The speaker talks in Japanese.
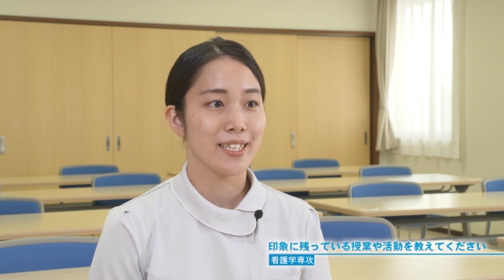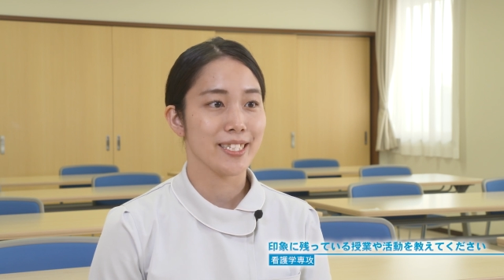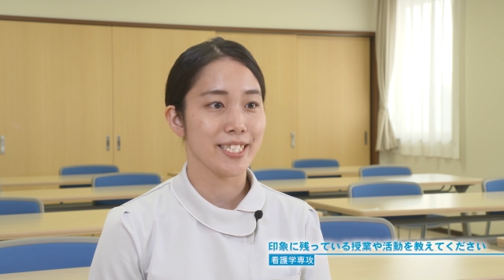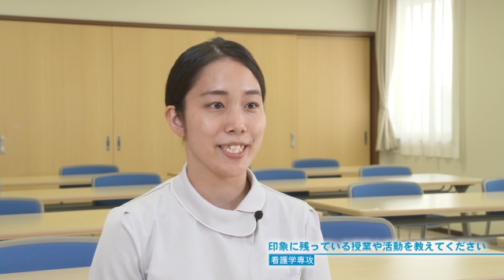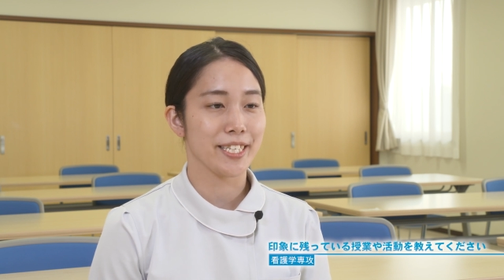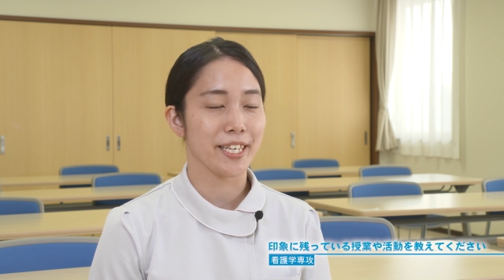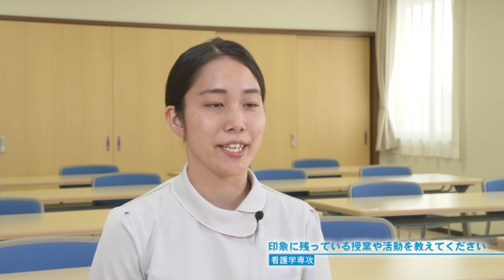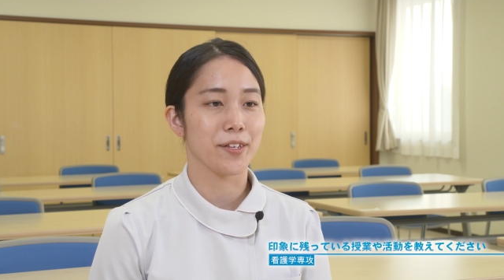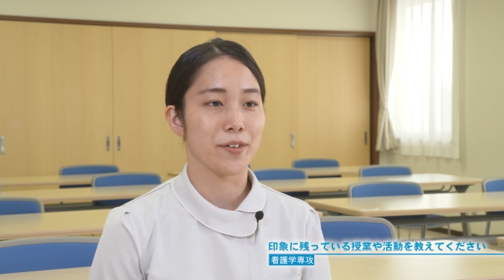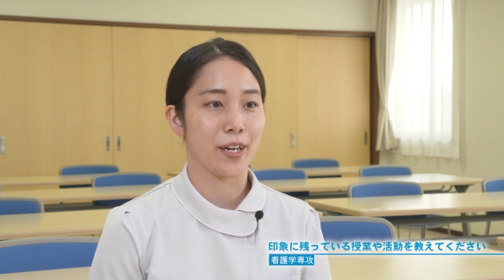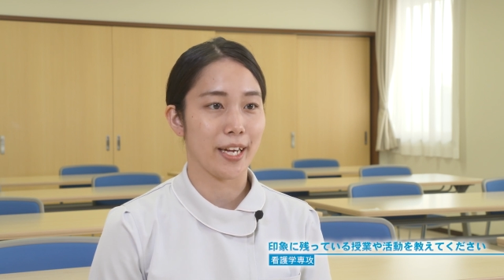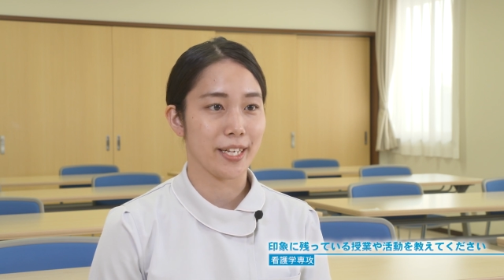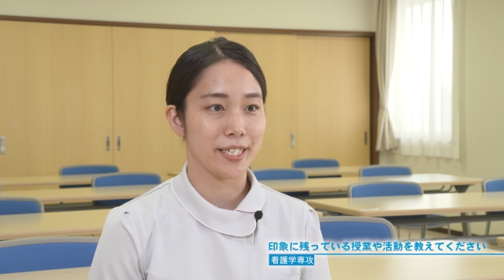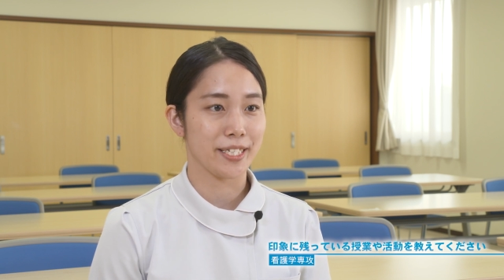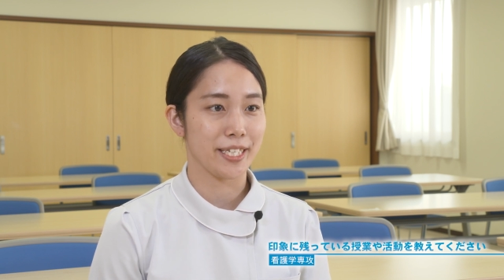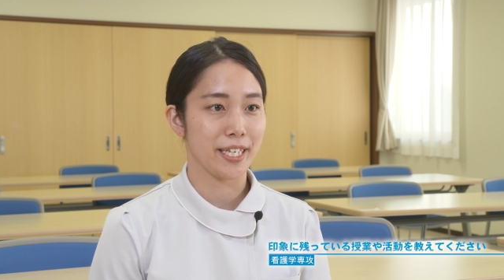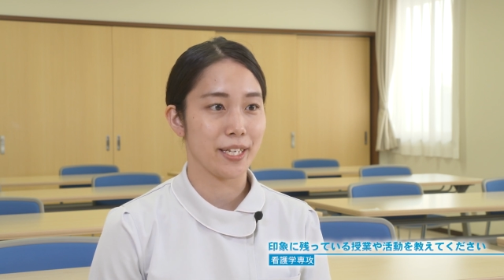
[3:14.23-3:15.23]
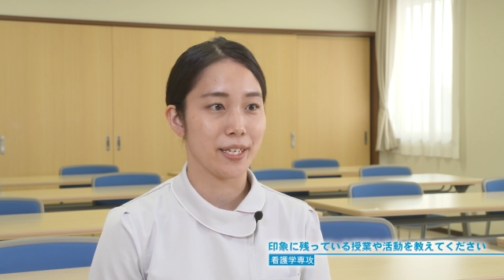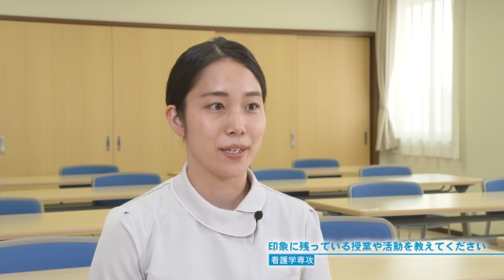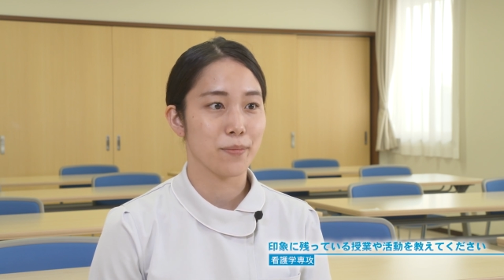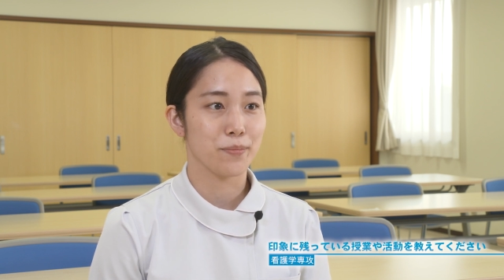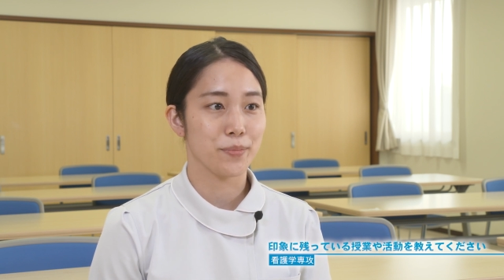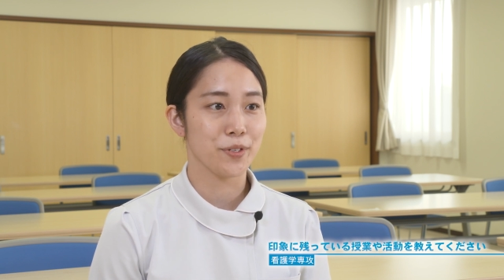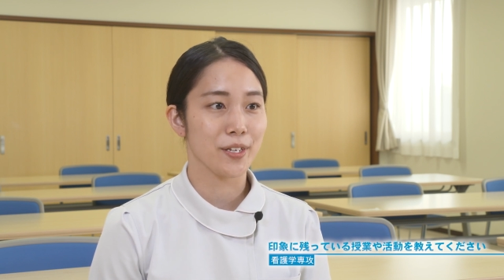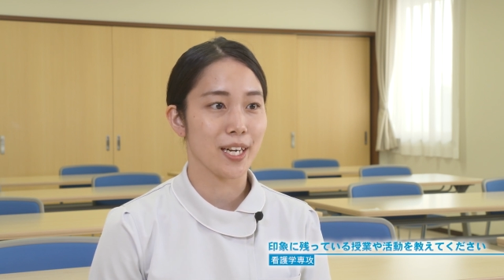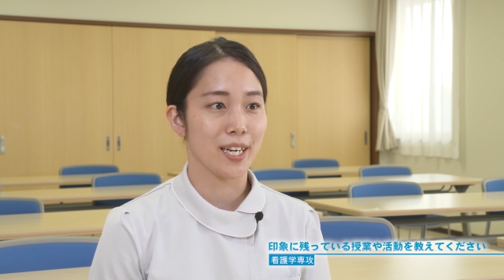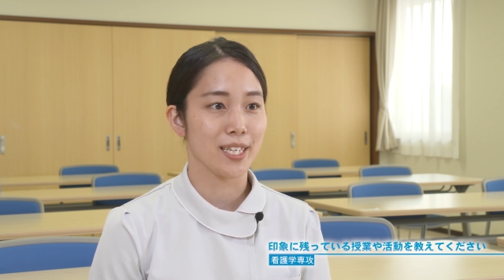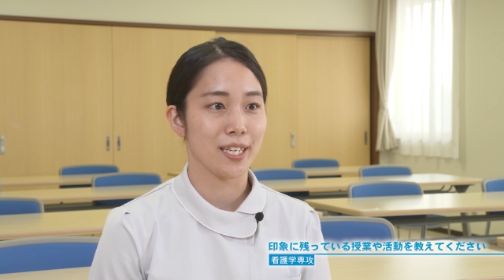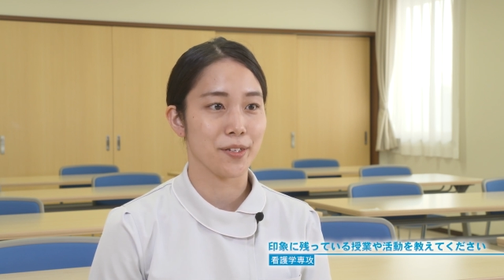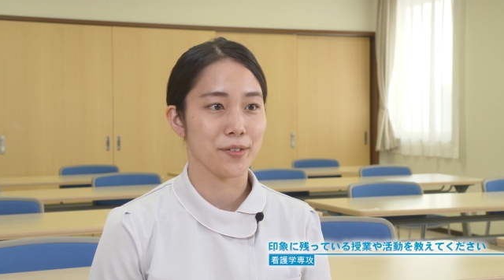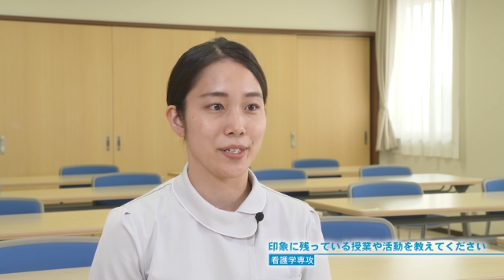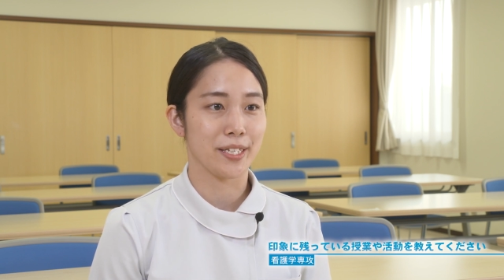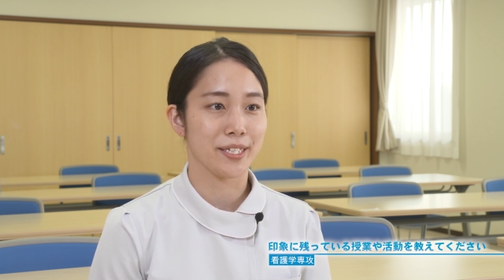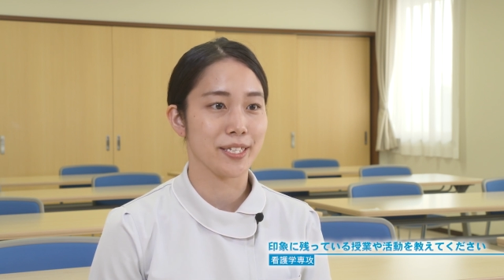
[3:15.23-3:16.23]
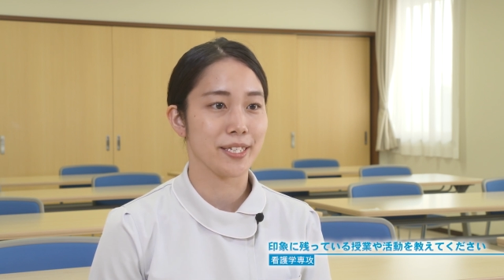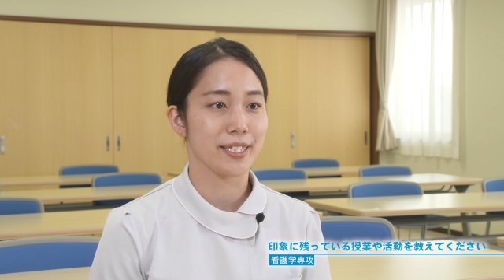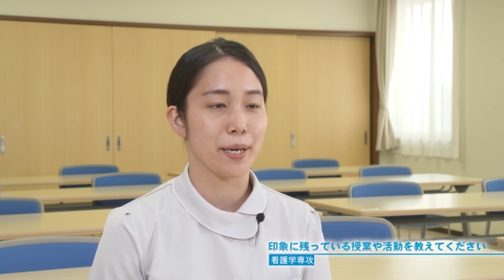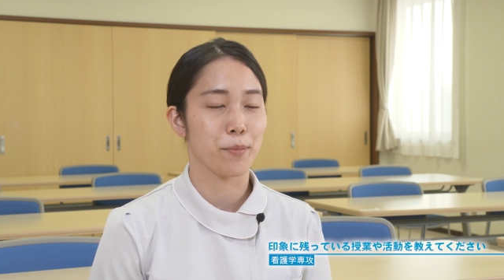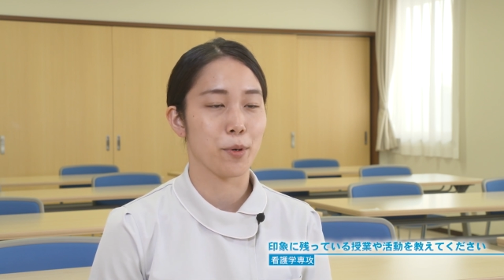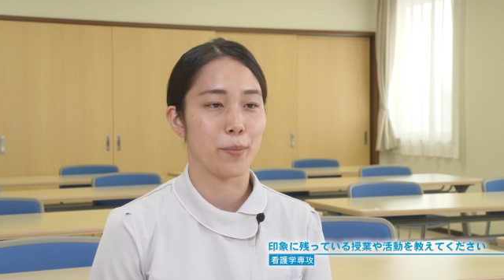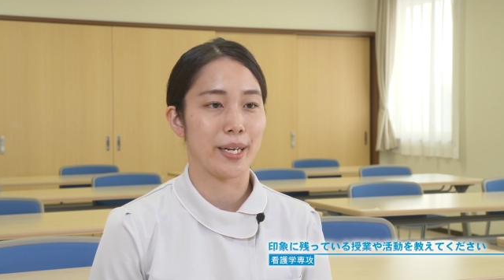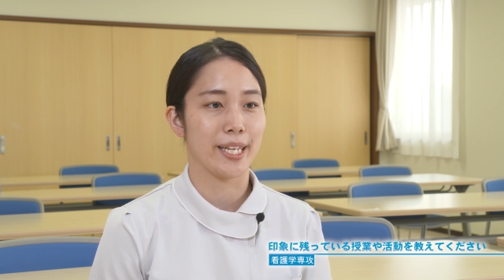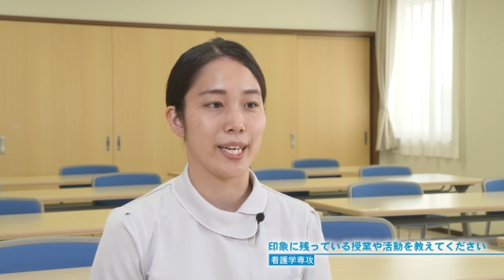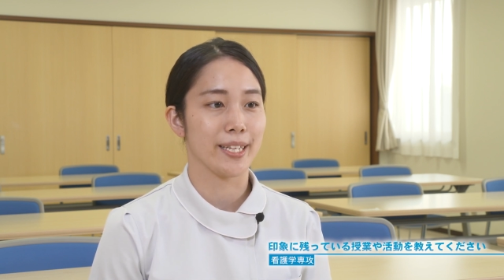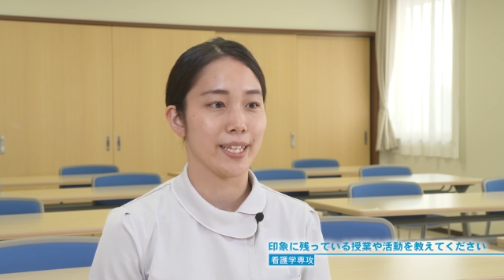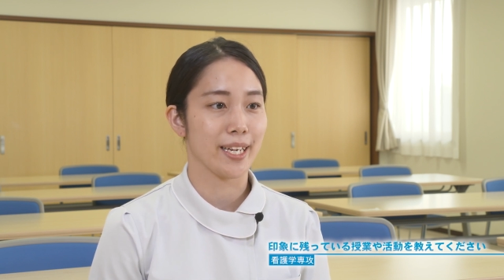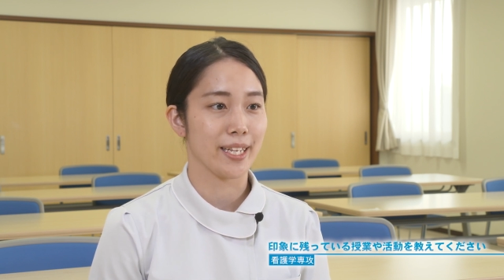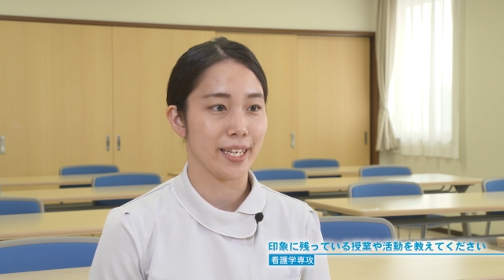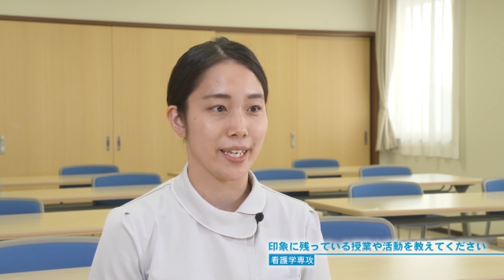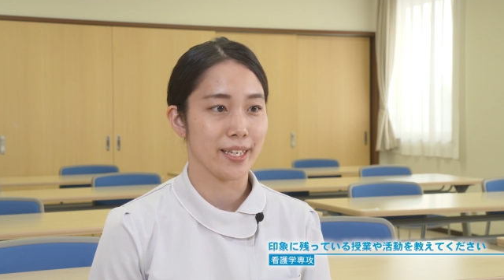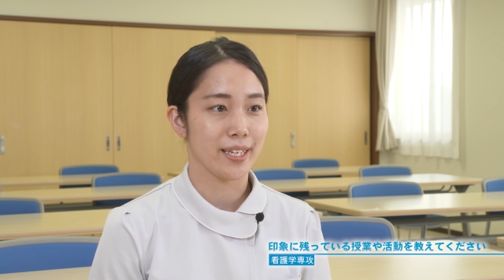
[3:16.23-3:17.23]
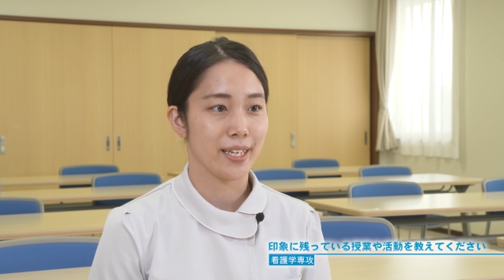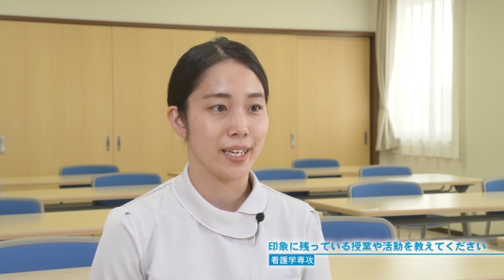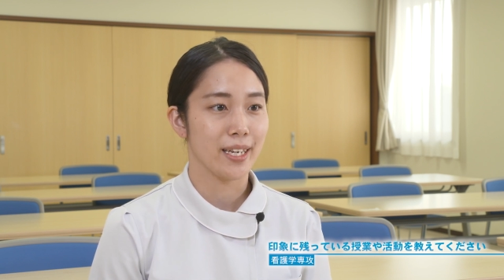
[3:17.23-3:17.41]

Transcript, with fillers: 地域の歴史文化などについても学んだり